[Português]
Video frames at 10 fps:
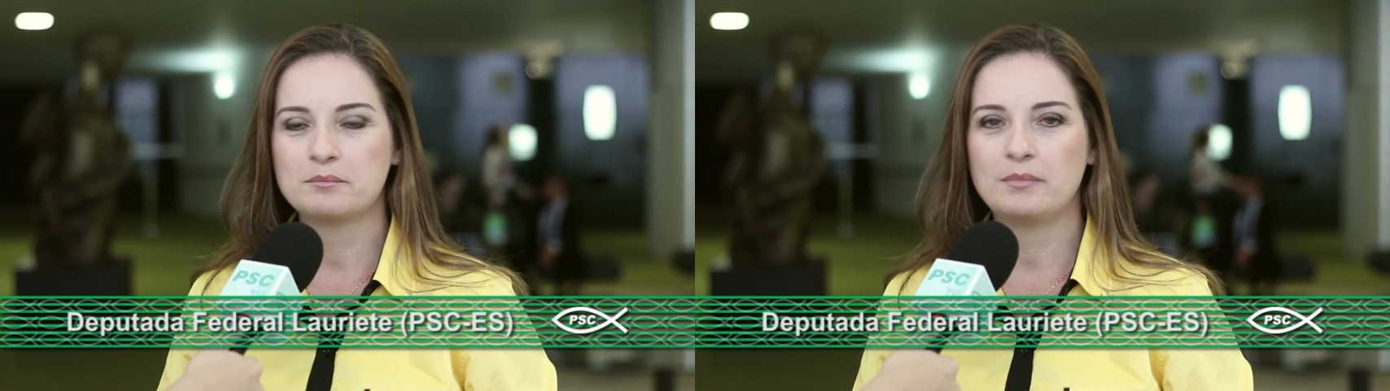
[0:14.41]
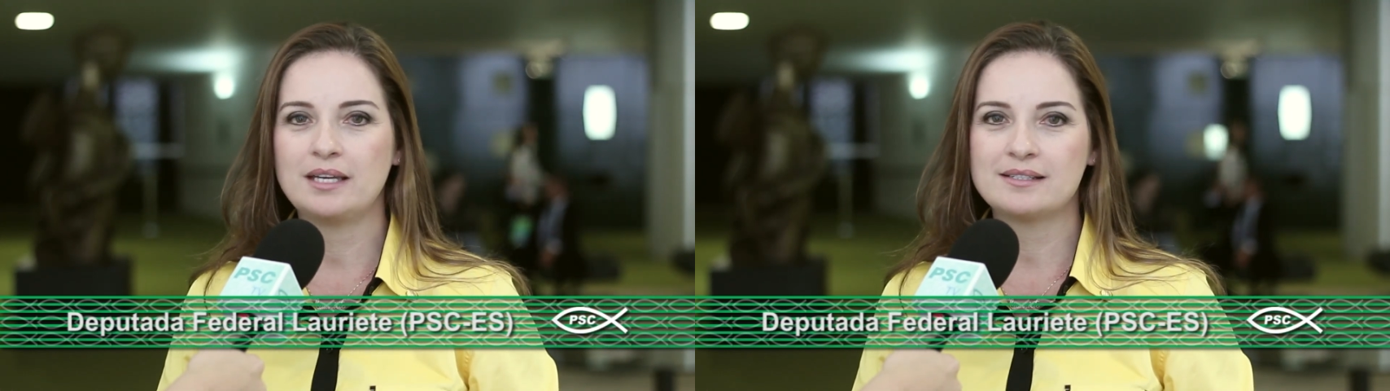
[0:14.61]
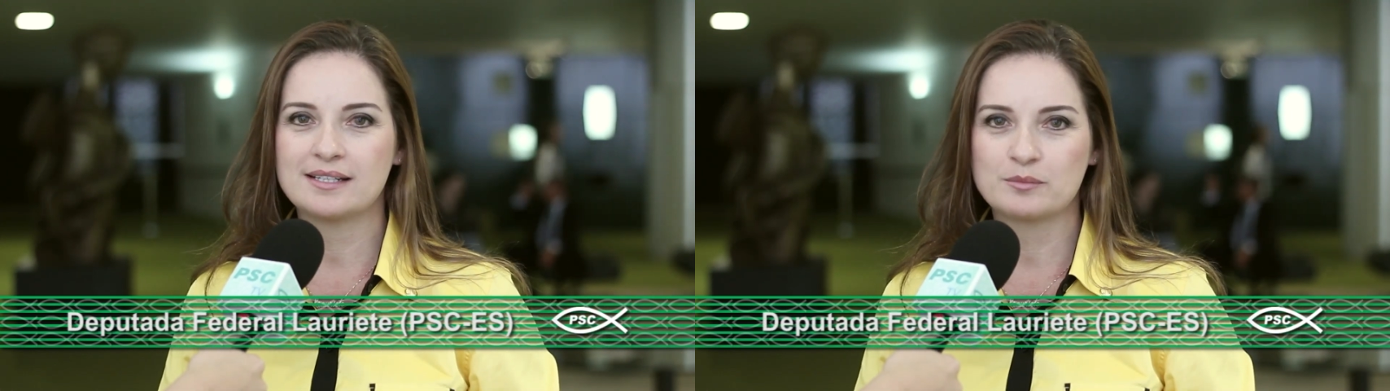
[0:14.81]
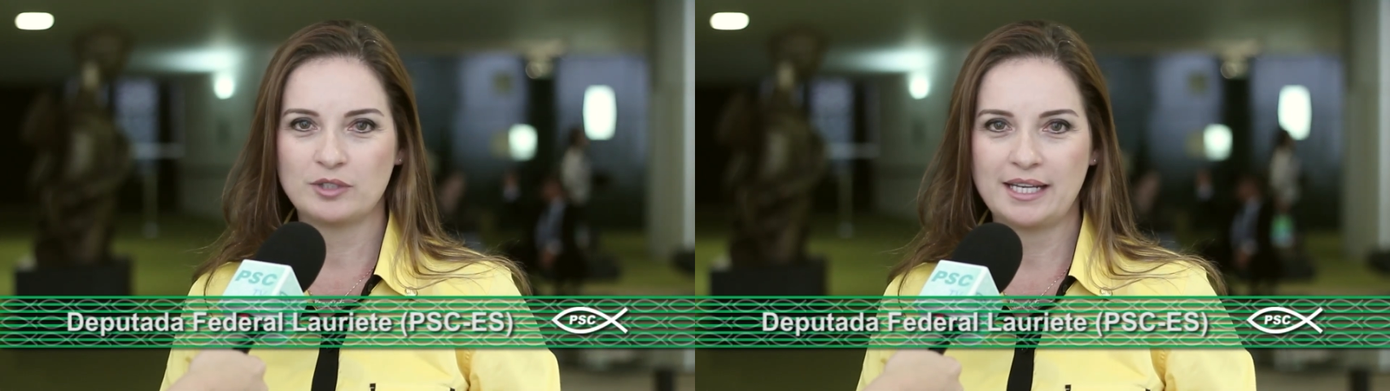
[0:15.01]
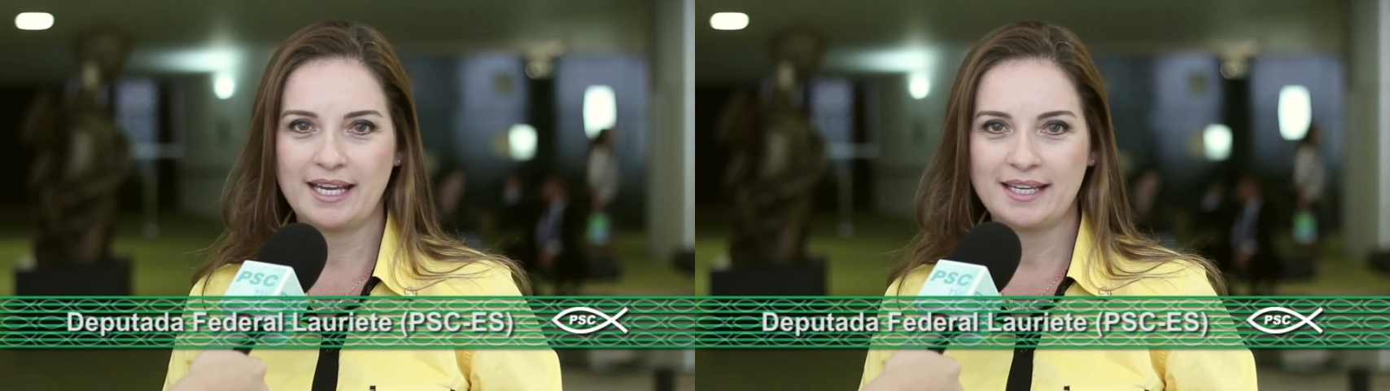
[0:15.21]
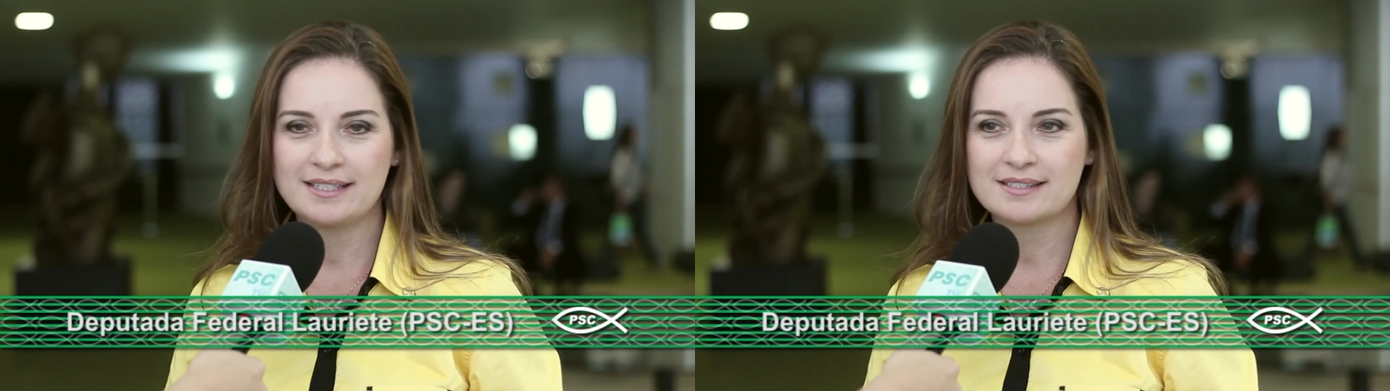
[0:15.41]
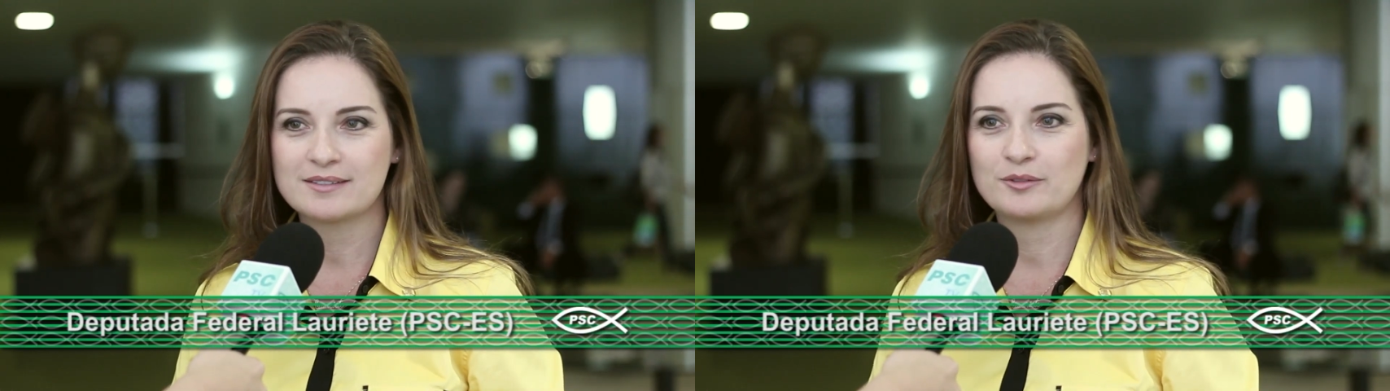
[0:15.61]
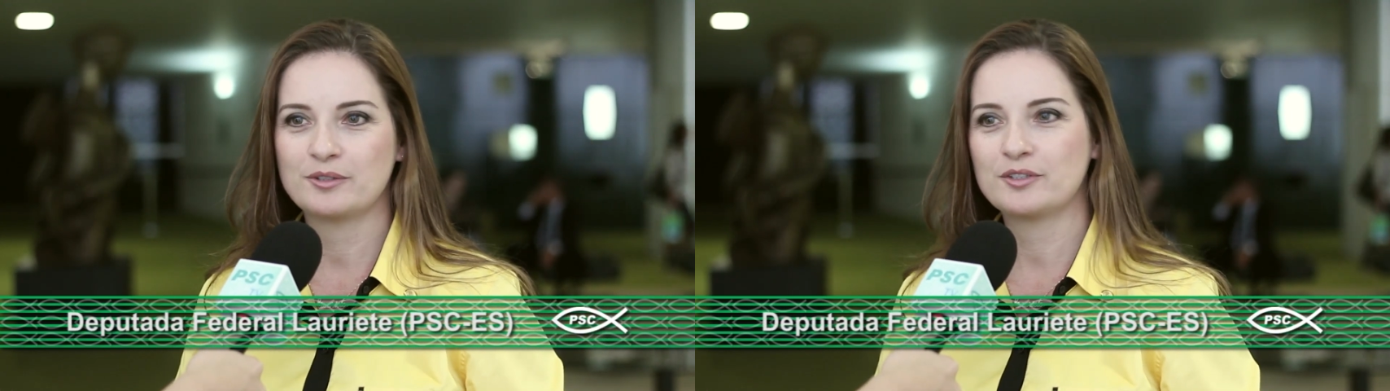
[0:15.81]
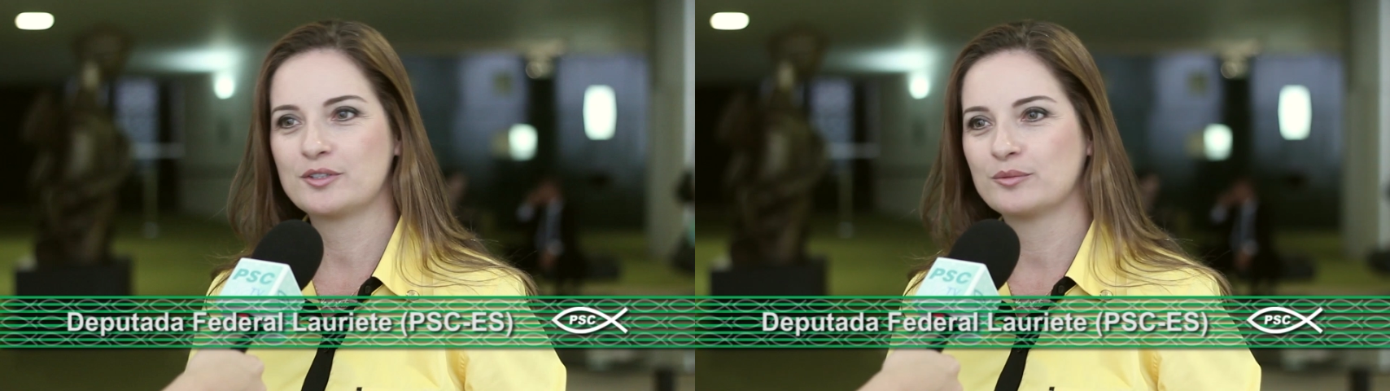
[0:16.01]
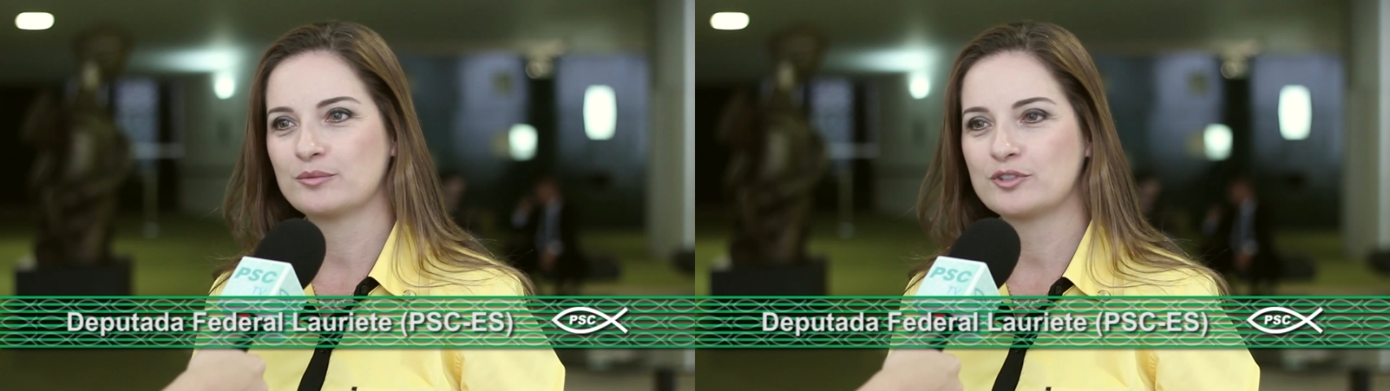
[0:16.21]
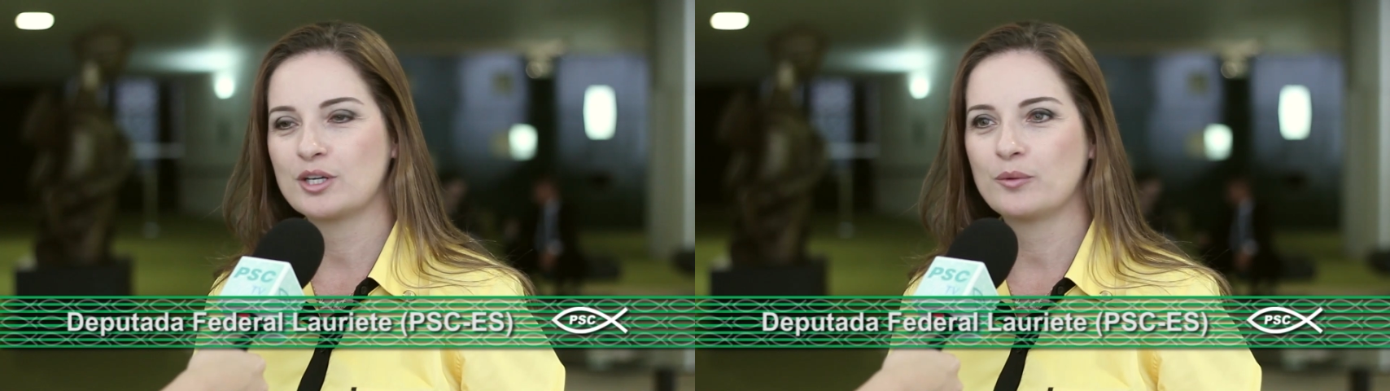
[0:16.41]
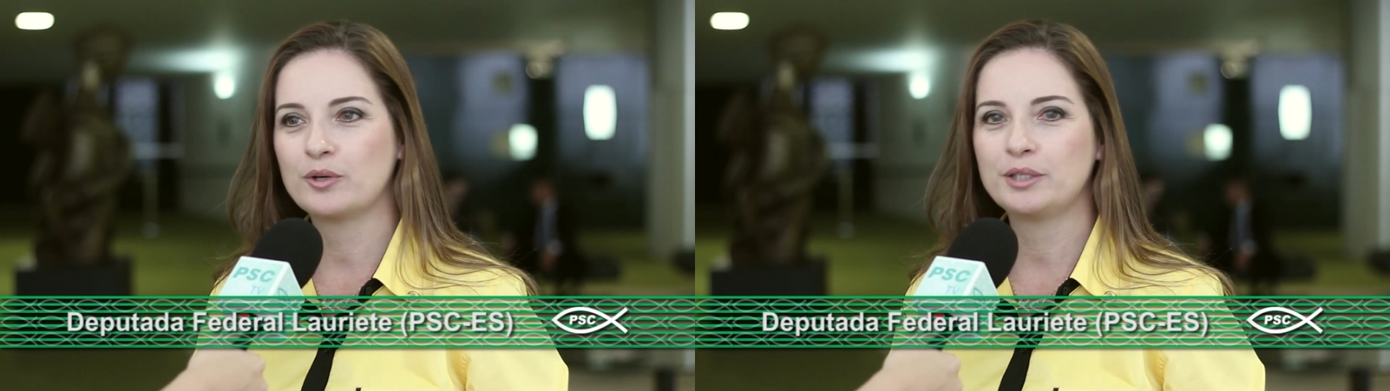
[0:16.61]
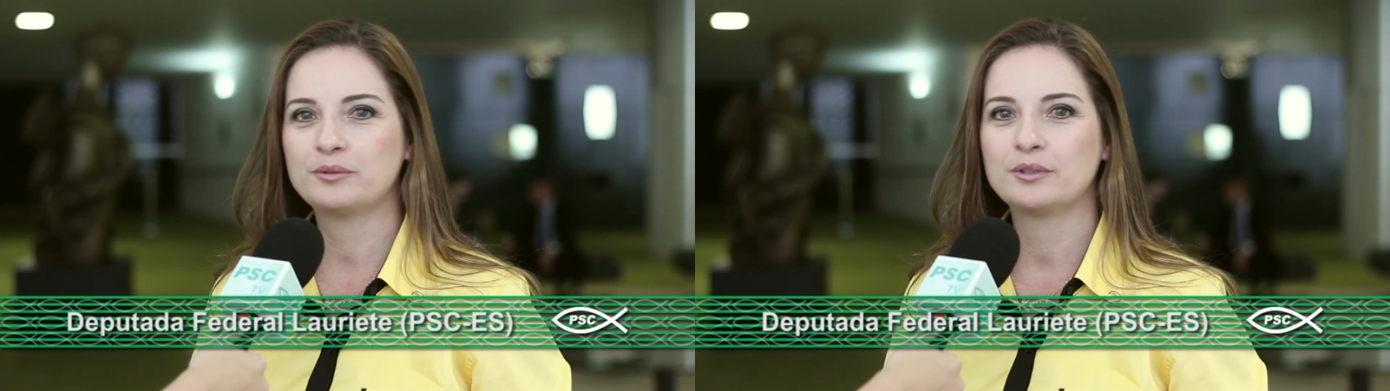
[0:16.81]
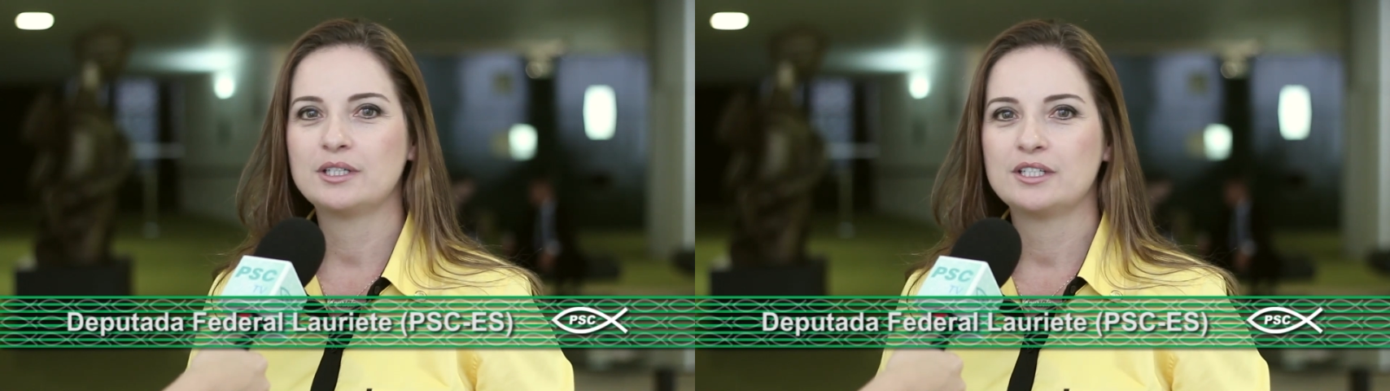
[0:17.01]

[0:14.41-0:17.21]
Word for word: mês das mulheres, onde dia 8